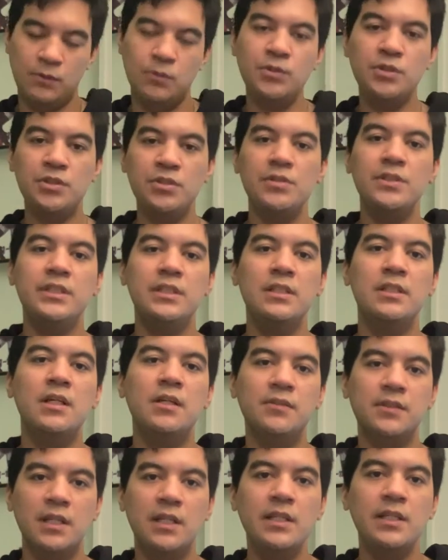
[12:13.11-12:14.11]
宇宙一にな
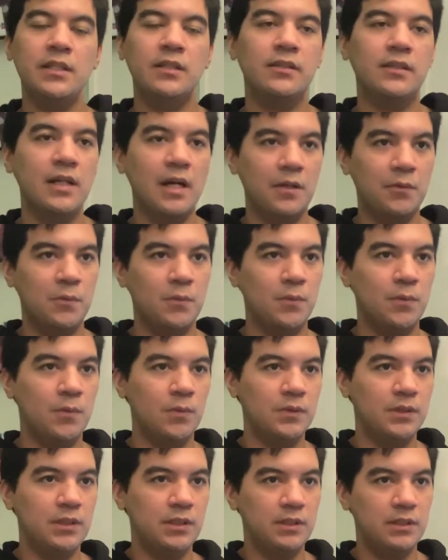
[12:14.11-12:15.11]
る際にあの